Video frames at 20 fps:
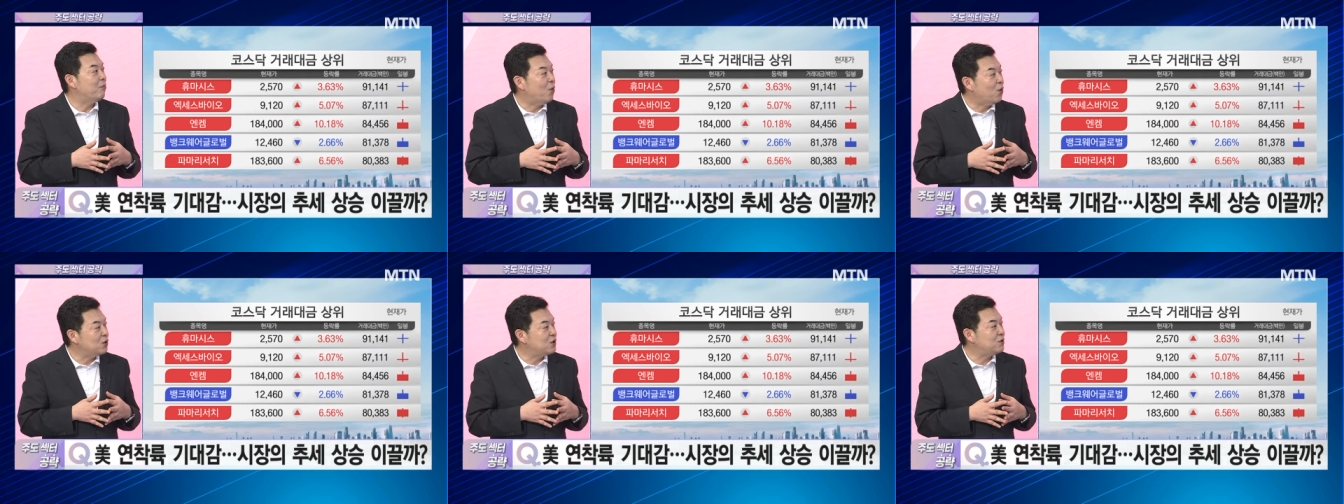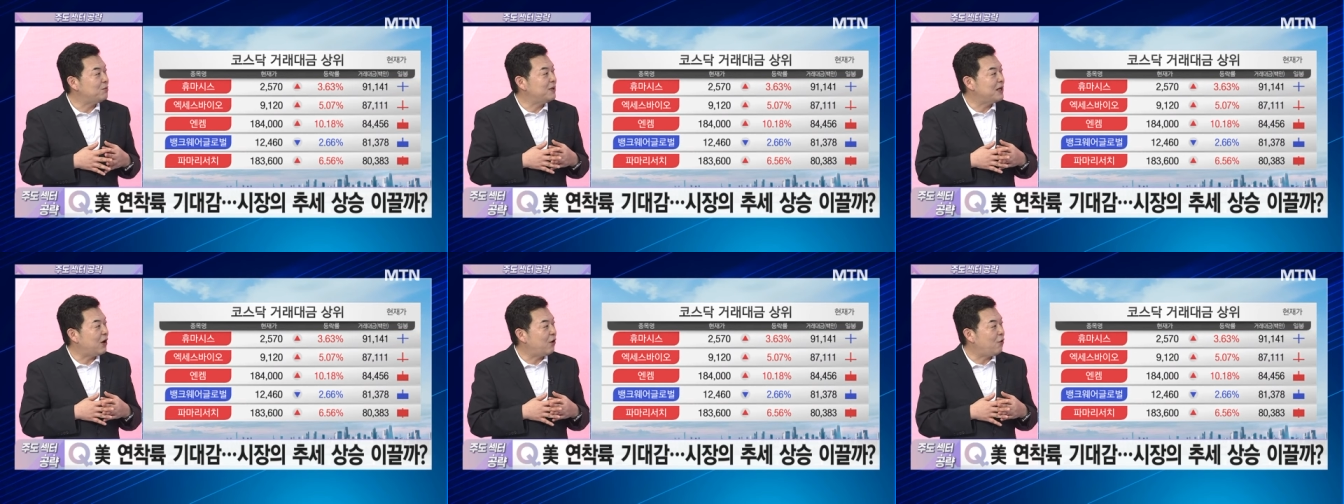
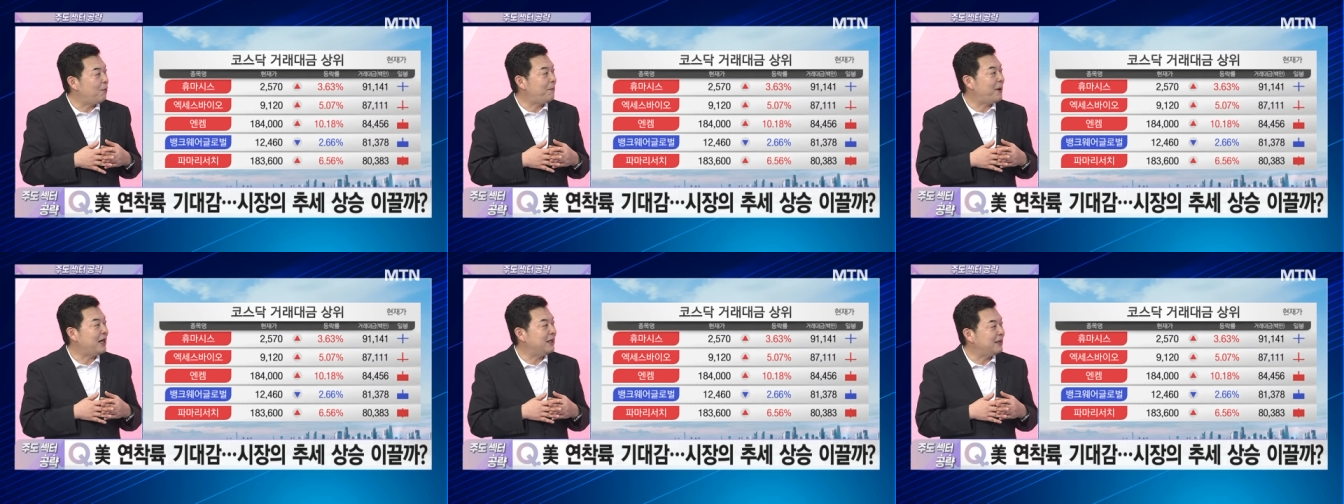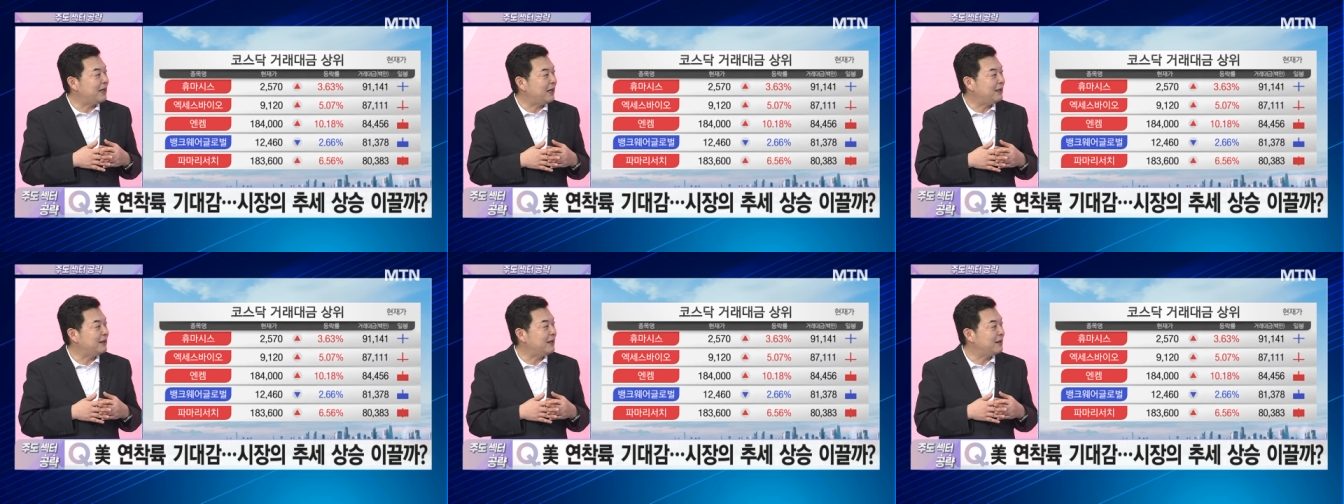모습이라고
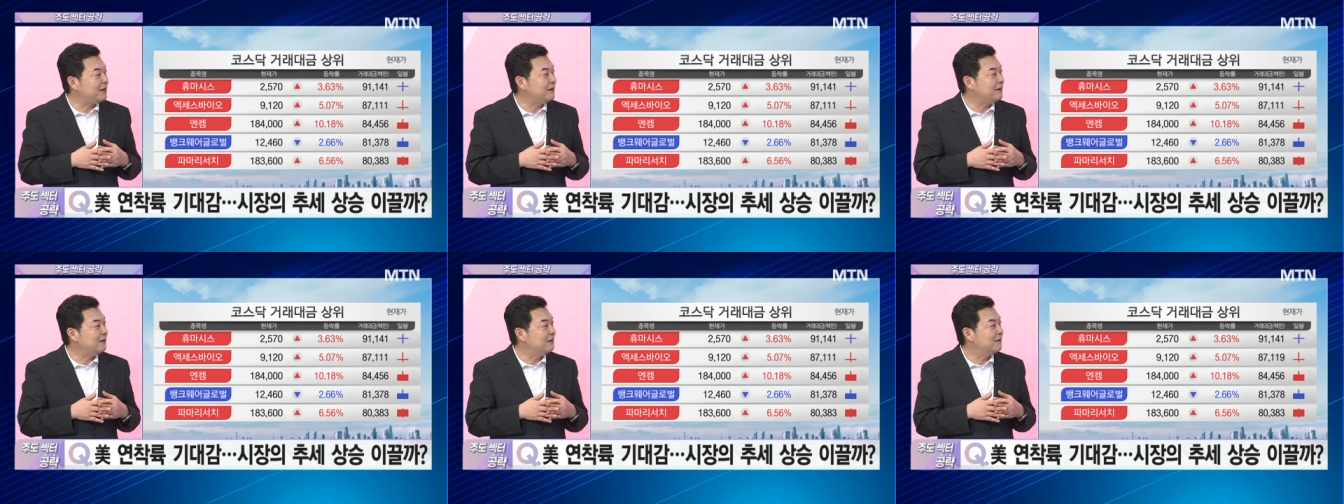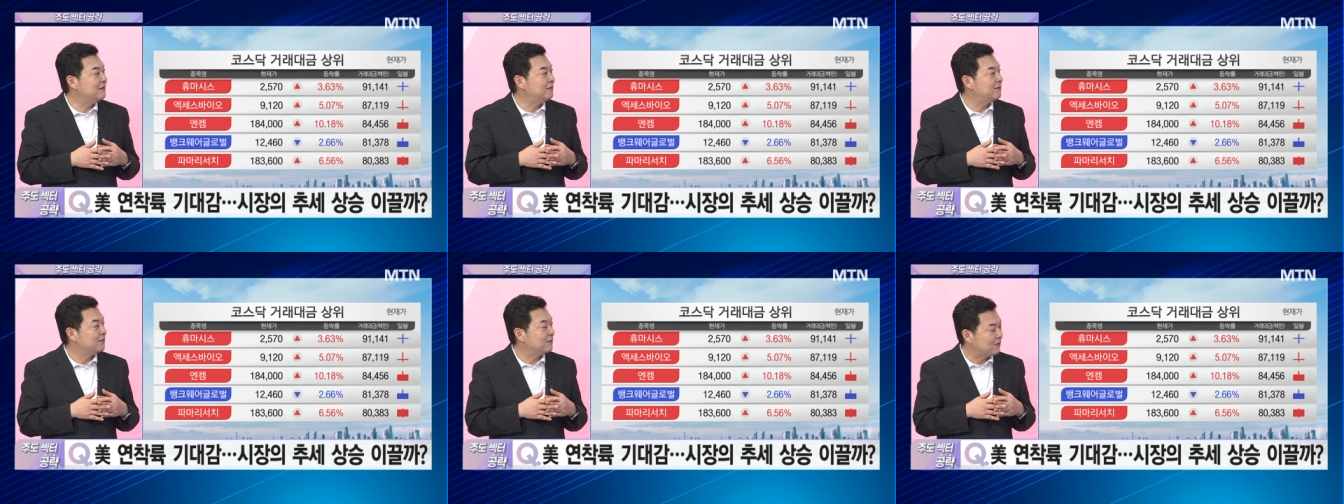판단되는
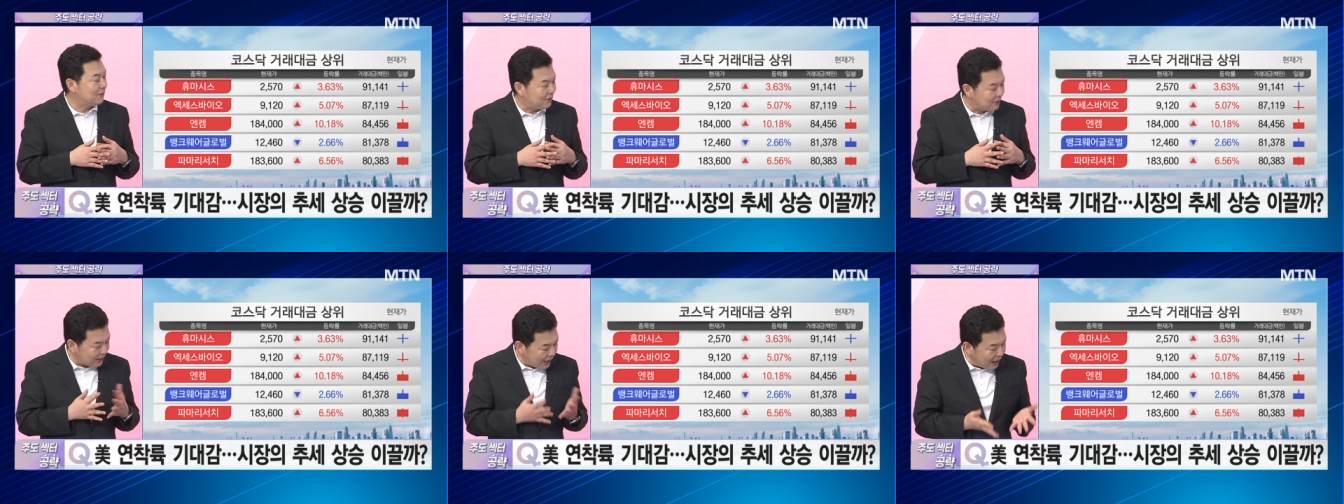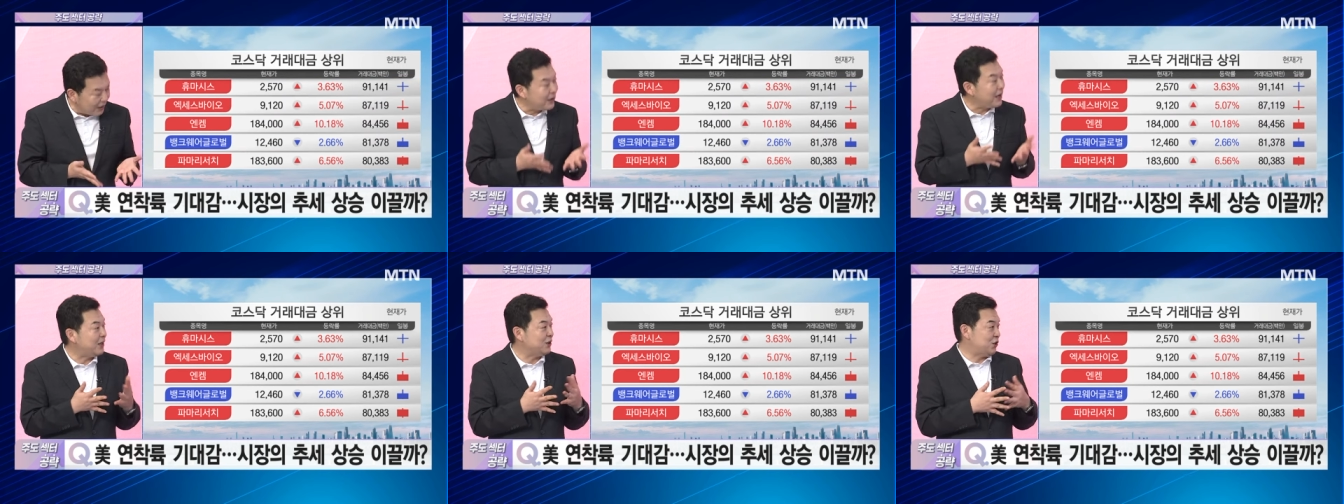기술적 반등 정도.
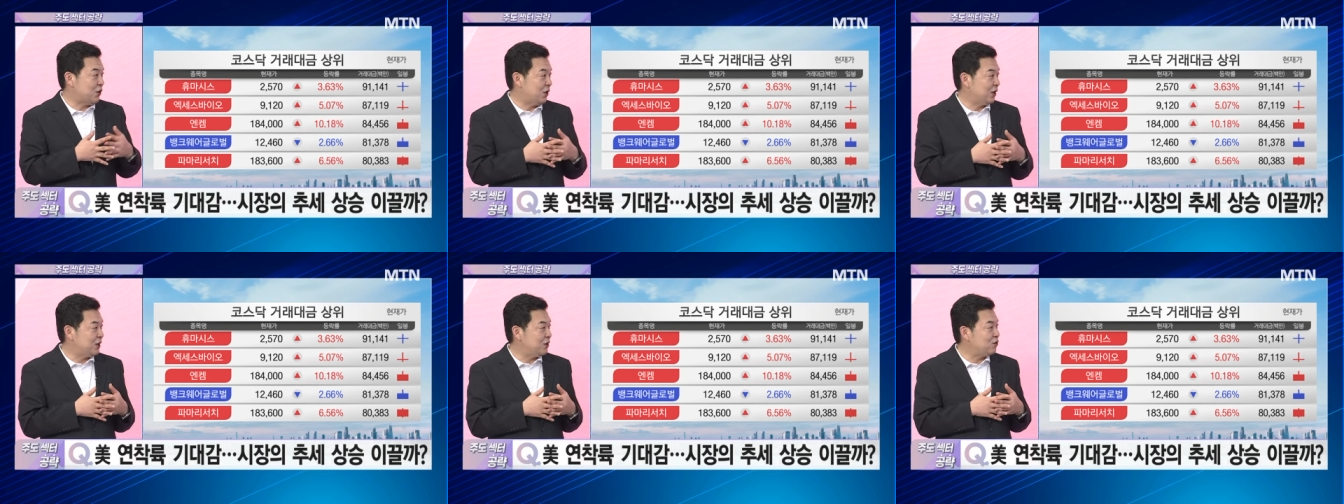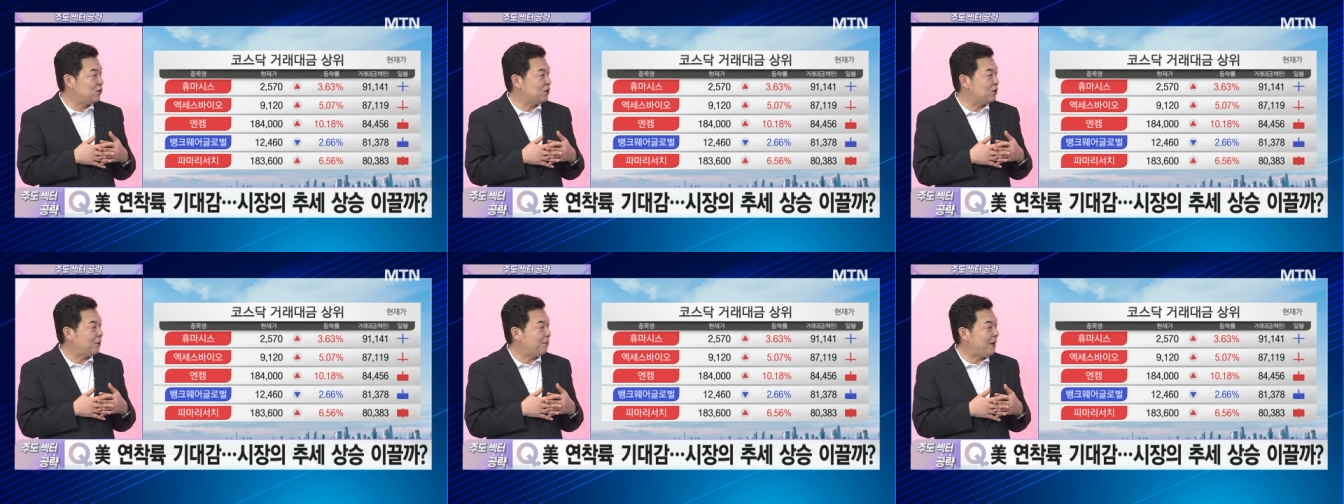당연하죠. 네.
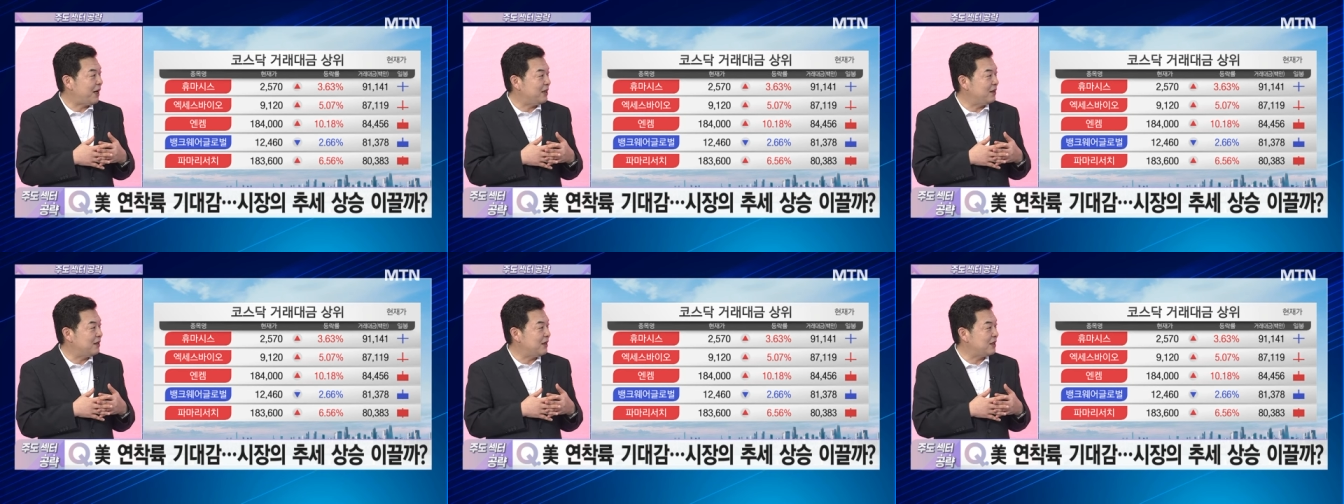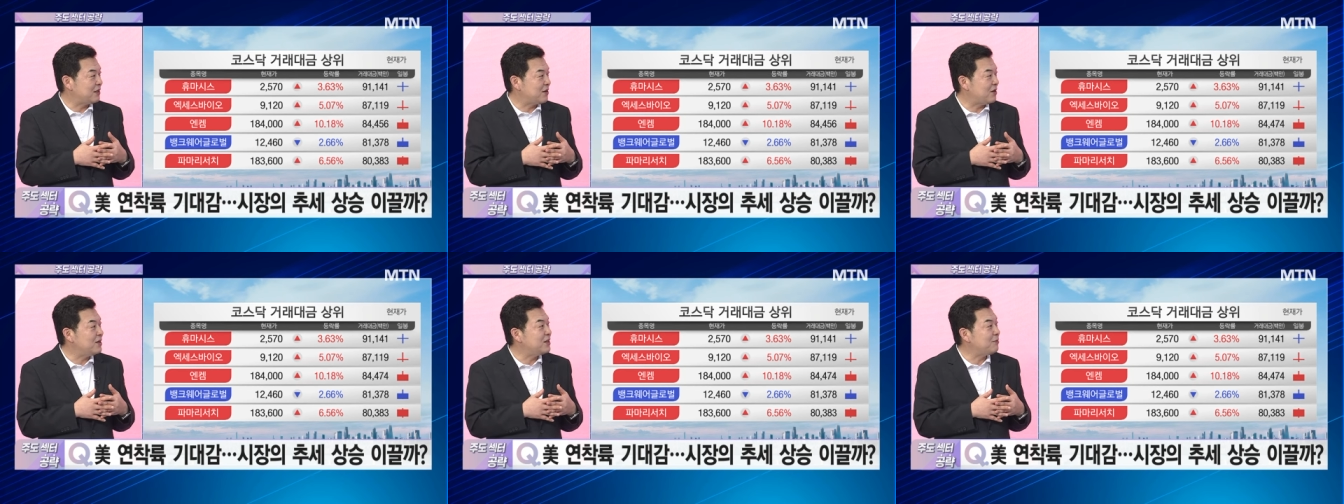기술적
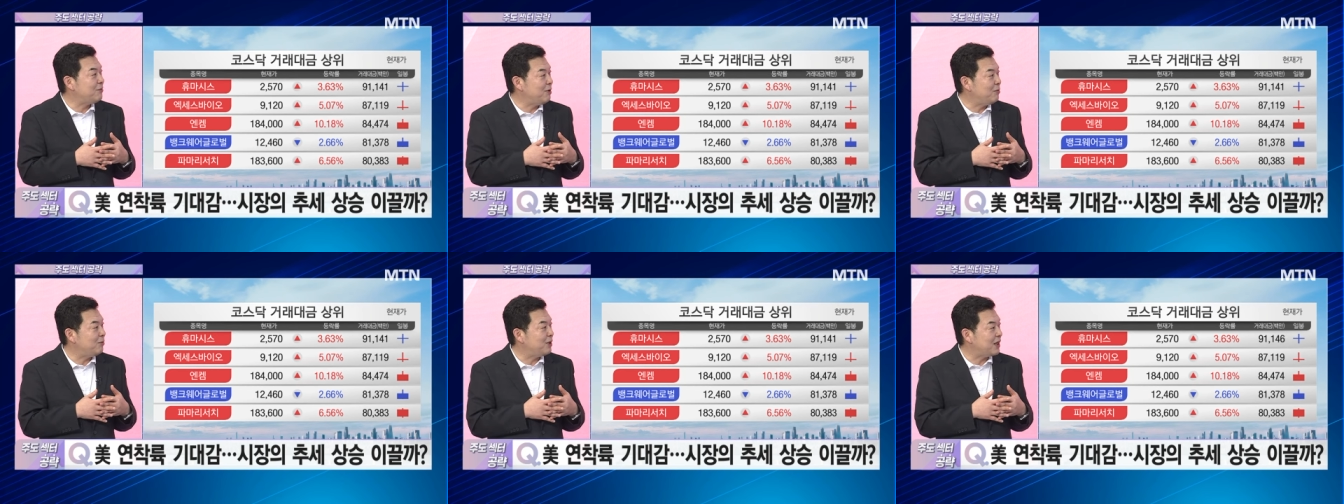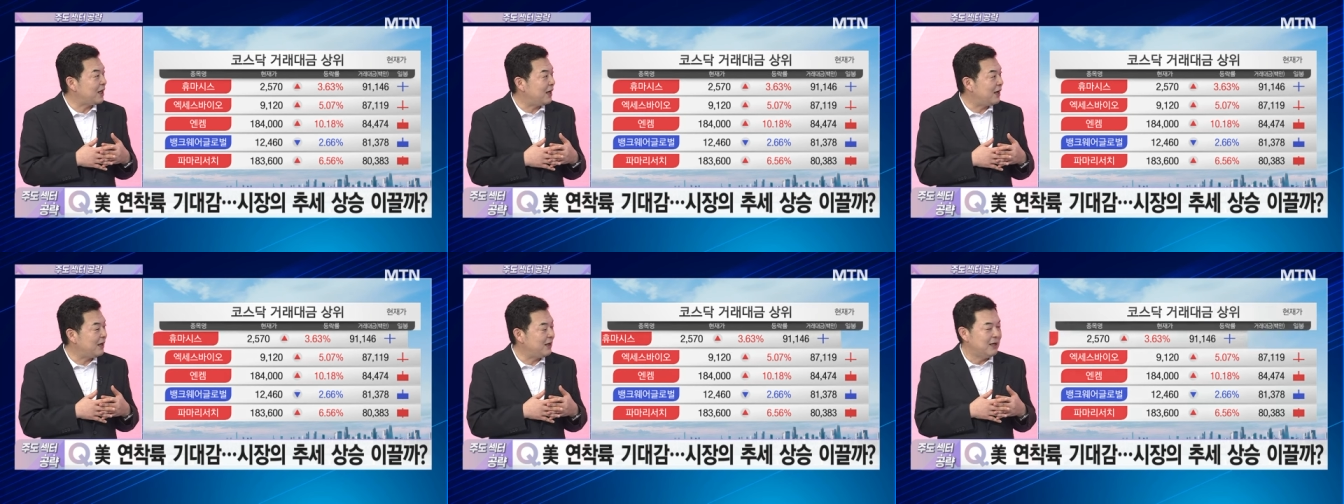반등에서의
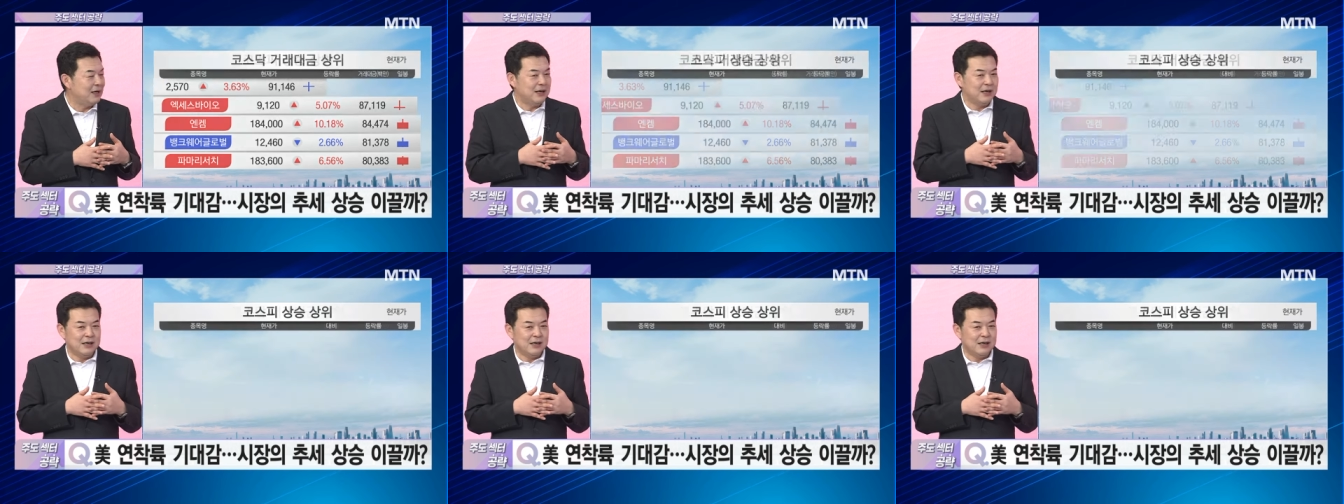흐름입니다.